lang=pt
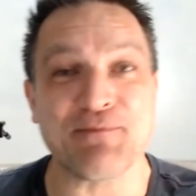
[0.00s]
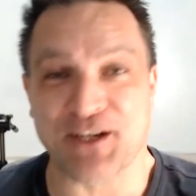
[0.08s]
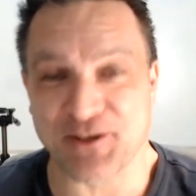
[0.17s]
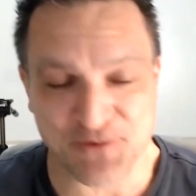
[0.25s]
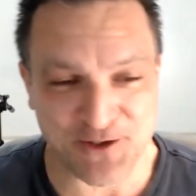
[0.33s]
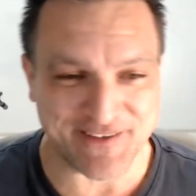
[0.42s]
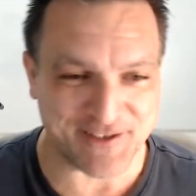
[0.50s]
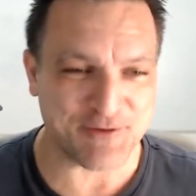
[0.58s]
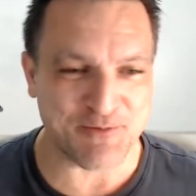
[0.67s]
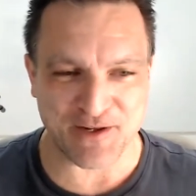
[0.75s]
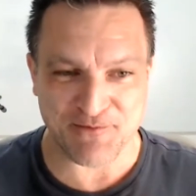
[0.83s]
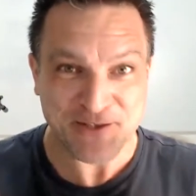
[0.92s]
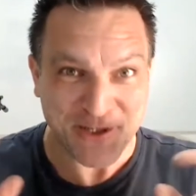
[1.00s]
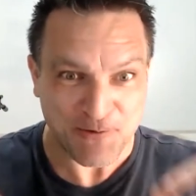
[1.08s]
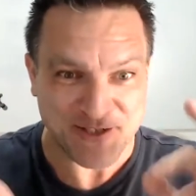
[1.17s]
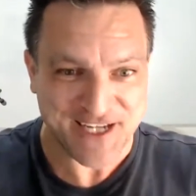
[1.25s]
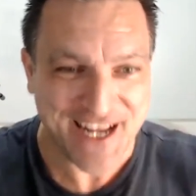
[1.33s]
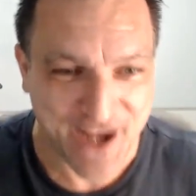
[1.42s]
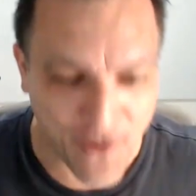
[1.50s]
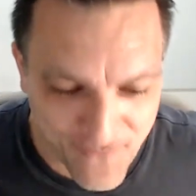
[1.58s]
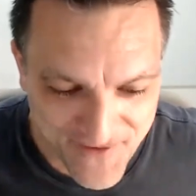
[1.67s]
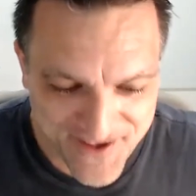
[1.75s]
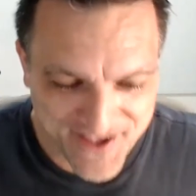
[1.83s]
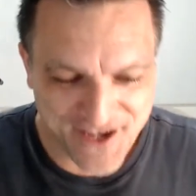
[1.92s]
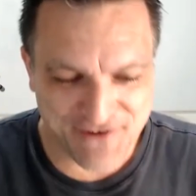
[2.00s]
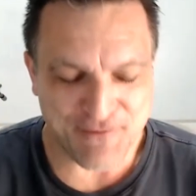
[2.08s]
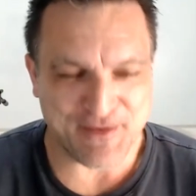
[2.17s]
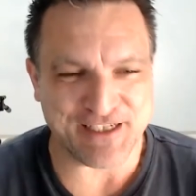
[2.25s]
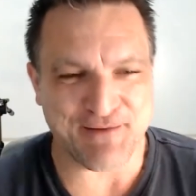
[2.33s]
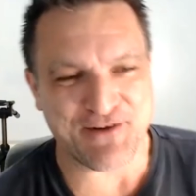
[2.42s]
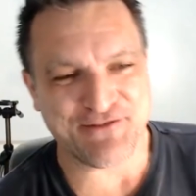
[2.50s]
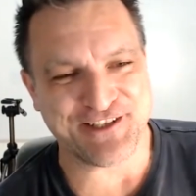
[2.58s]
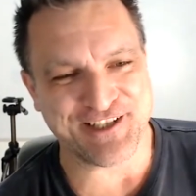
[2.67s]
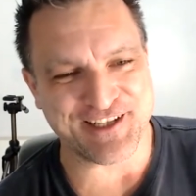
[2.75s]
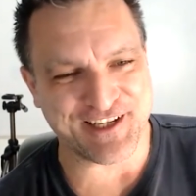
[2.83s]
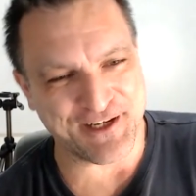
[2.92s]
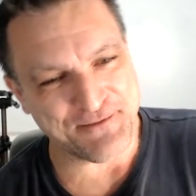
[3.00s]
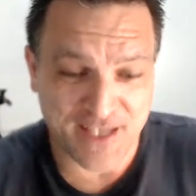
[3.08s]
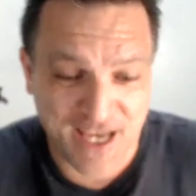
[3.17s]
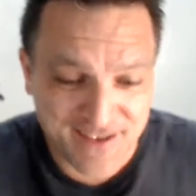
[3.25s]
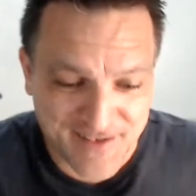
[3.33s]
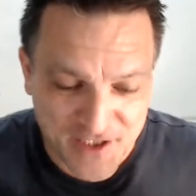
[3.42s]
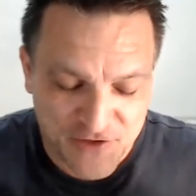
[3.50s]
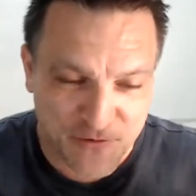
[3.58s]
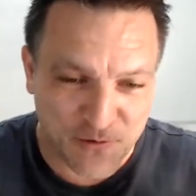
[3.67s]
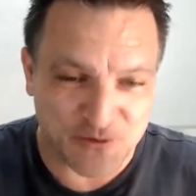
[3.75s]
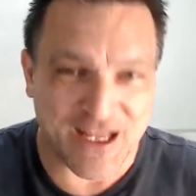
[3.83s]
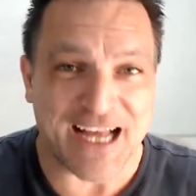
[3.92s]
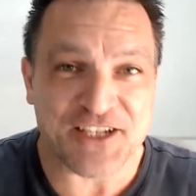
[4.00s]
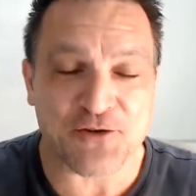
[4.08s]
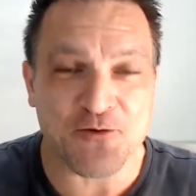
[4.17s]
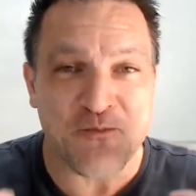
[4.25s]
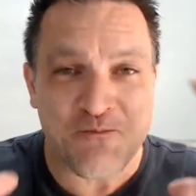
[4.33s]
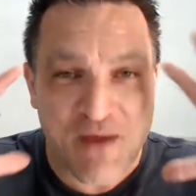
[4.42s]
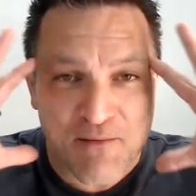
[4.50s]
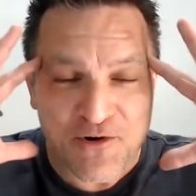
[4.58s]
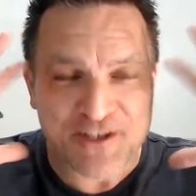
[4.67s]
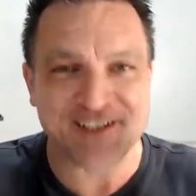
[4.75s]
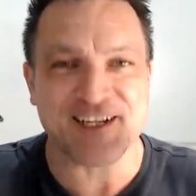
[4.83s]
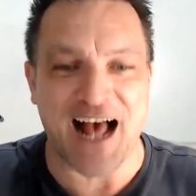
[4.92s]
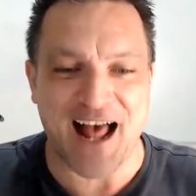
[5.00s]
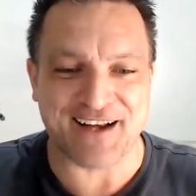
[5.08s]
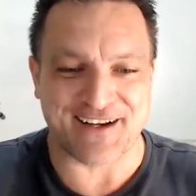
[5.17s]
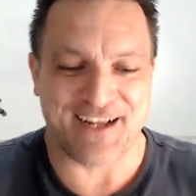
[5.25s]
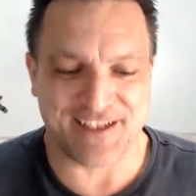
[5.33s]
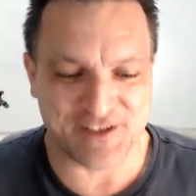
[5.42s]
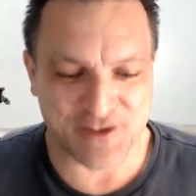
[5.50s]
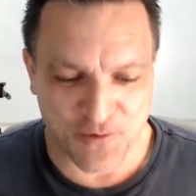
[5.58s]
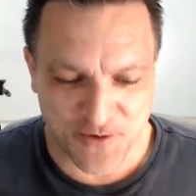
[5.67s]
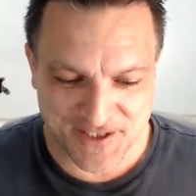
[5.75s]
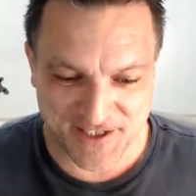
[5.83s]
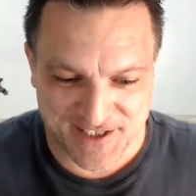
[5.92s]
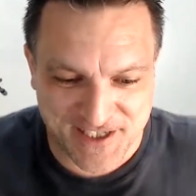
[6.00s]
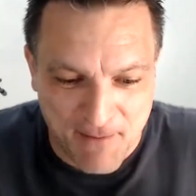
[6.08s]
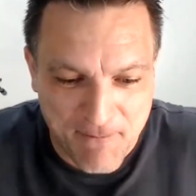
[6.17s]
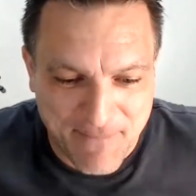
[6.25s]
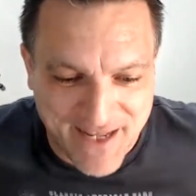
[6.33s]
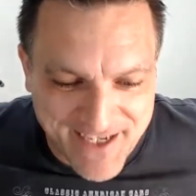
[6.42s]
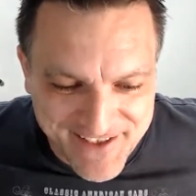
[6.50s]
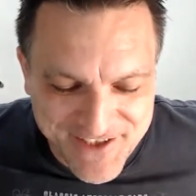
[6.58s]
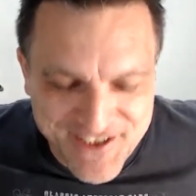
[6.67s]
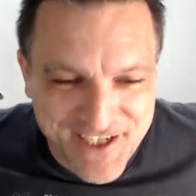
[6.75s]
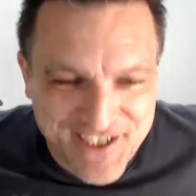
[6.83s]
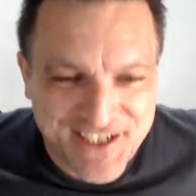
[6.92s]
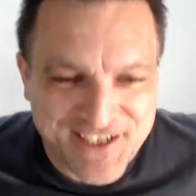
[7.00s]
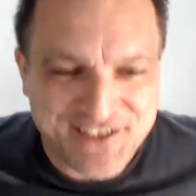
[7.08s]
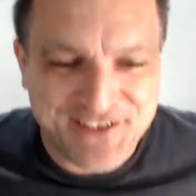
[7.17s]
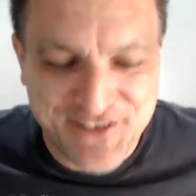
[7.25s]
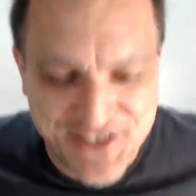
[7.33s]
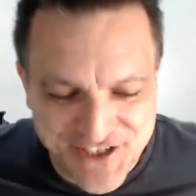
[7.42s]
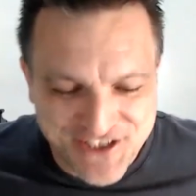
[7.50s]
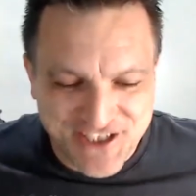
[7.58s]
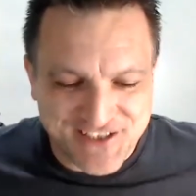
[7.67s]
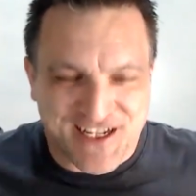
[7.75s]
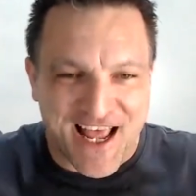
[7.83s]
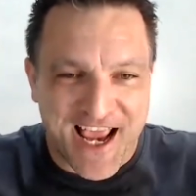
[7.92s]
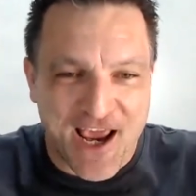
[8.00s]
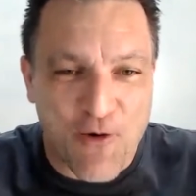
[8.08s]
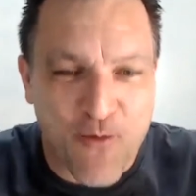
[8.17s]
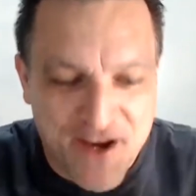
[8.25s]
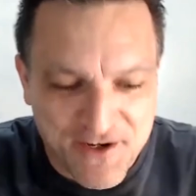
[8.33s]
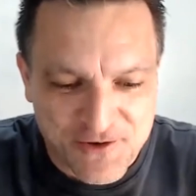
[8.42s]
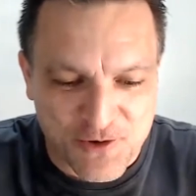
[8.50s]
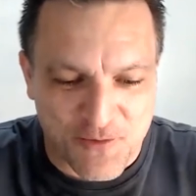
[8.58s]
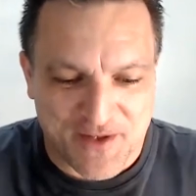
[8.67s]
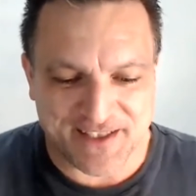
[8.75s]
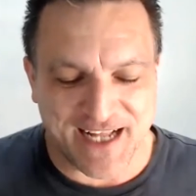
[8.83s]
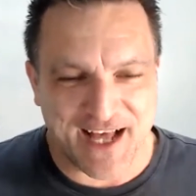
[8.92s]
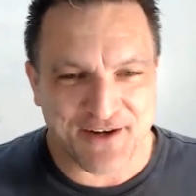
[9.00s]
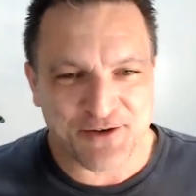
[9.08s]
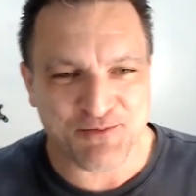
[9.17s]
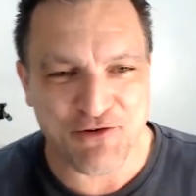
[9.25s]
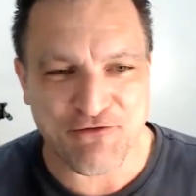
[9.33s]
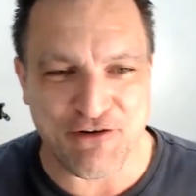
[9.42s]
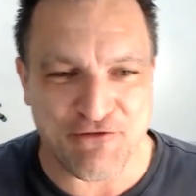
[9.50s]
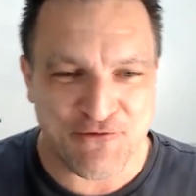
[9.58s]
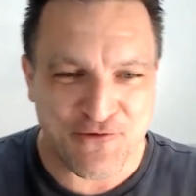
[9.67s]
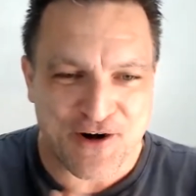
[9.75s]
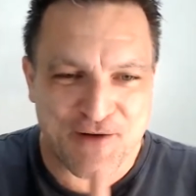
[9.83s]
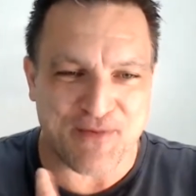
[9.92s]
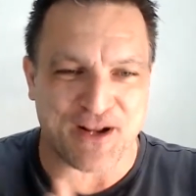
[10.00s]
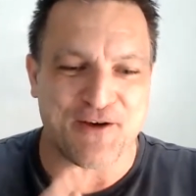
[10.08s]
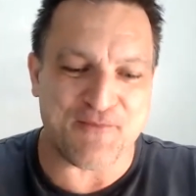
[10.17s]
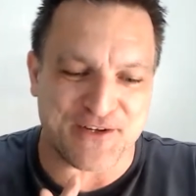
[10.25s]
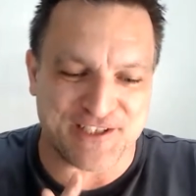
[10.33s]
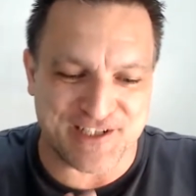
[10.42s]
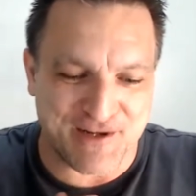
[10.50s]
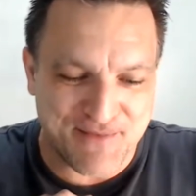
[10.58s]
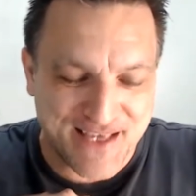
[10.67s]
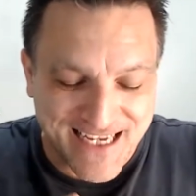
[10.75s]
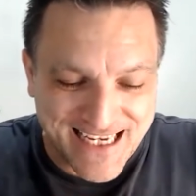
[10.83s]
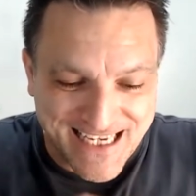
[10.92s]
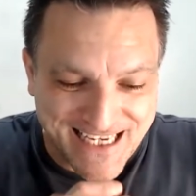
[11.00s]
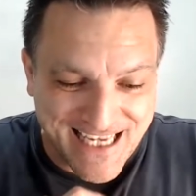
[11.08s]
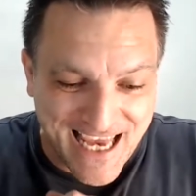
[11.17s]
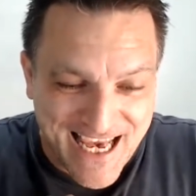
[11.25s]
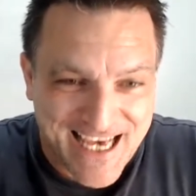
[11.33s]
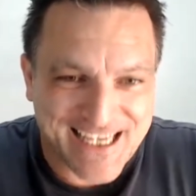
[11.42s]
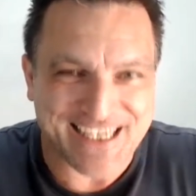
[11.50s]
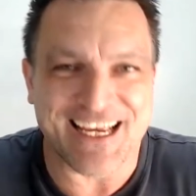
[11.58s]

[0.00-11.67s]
Preste muita atenção porque muita coisa legal eu vou passar para vocês aqui. Quem tem dificuldade com memorizar as coisas que aprende, digita eu aí nos comentários, por favor, para que eu possa saber quem